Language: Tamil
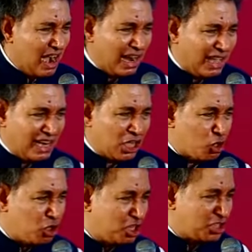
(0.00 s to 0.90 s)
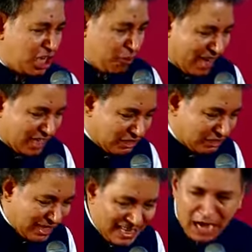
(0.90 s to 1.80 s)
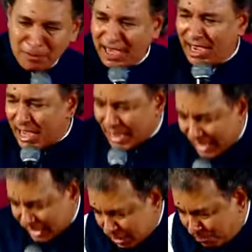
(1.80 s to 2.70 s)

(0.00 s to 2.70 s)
ஆனா எனக்கு ஒன்று தெரியும் எனக்கு தெரியாமலே எனக்கு